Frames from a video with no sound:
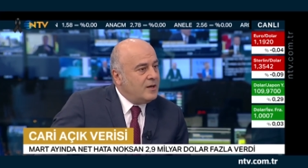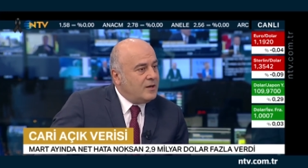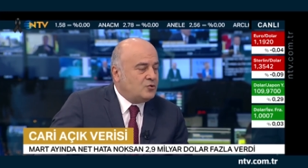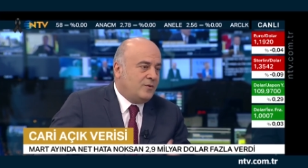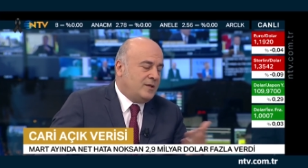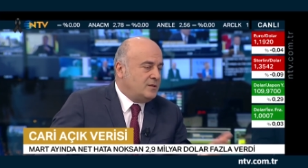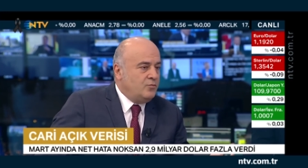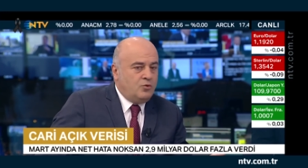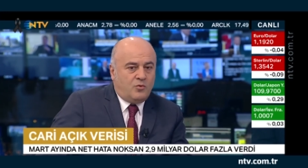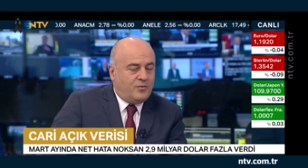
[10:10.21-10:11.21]
Evet. O zaman
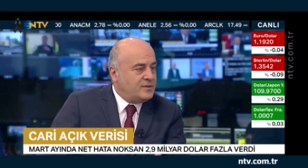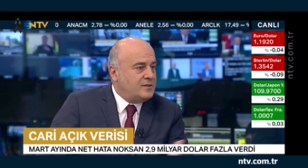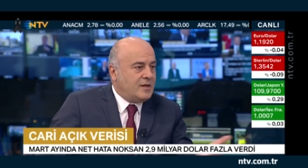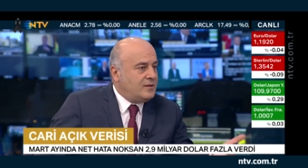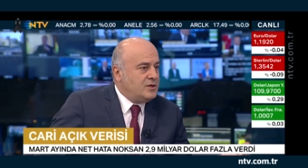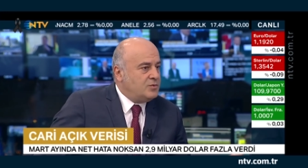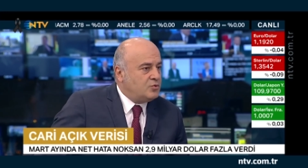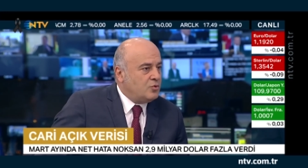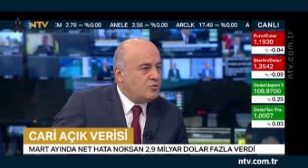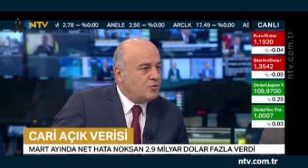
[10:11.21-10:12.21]
aslında büyüme olmasa zaten hiçbir
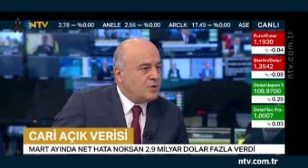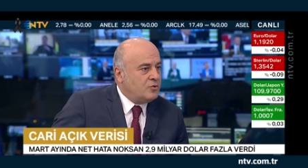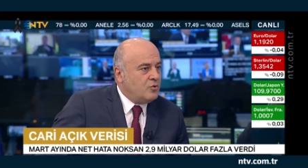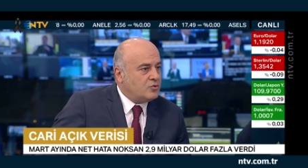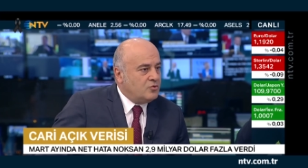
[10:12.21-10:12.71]
sorun ortada yok.